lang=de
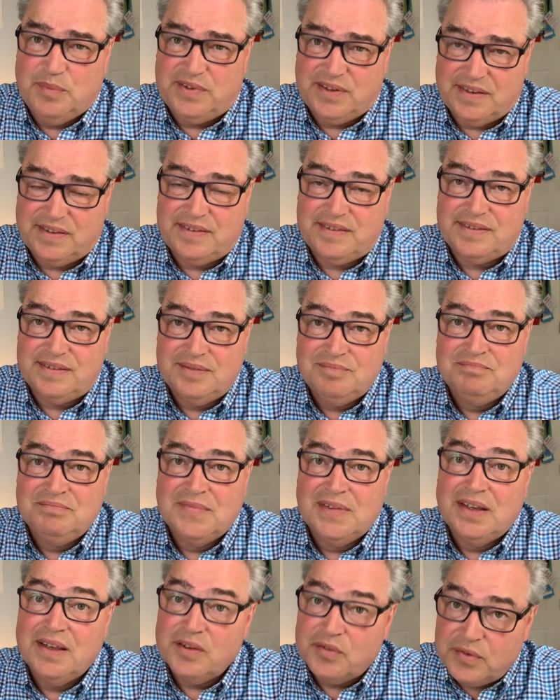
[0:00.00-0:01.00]
Sitz.
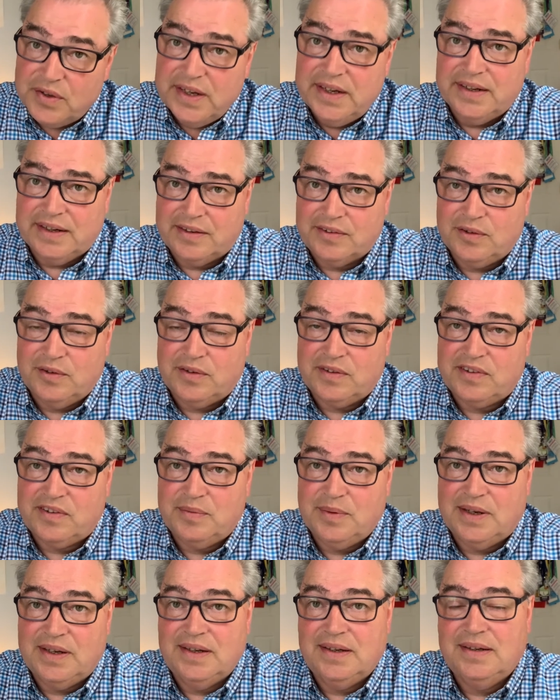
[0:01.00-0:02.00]
Es fehlen also noch
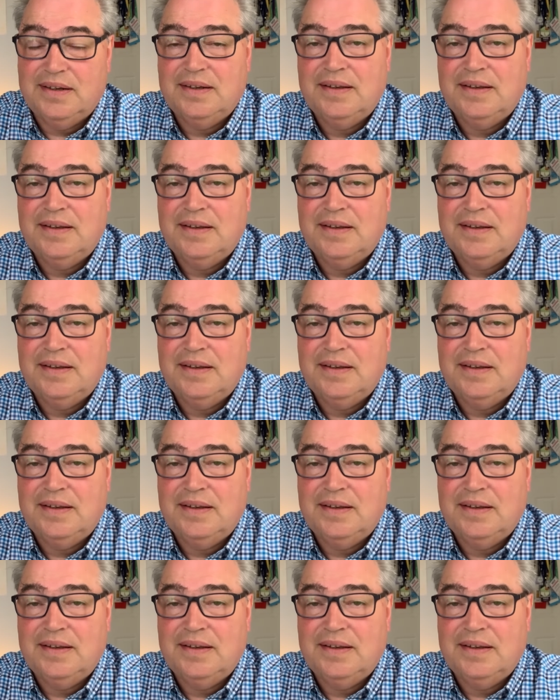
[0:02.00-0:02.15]
zwei.